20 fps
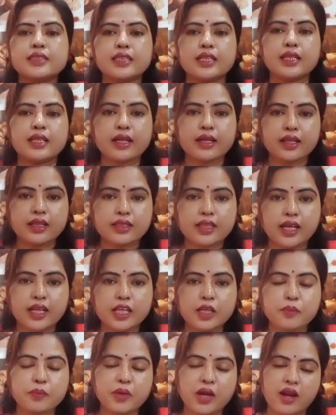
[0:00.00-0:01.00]
জেল্লাটা থাকে
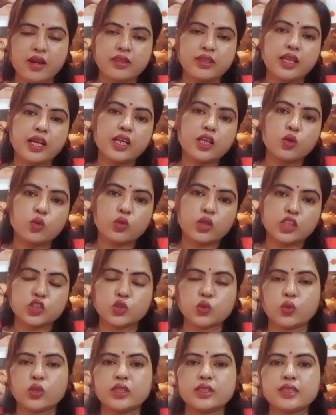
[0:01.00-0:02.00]
প্রাণ থাকে ওটা
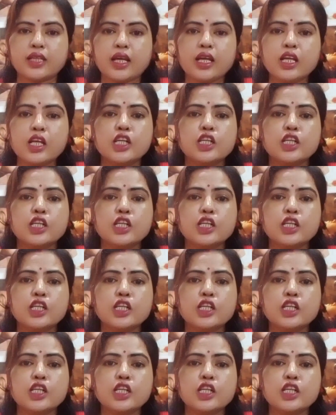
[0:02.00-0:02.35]
চলে যায়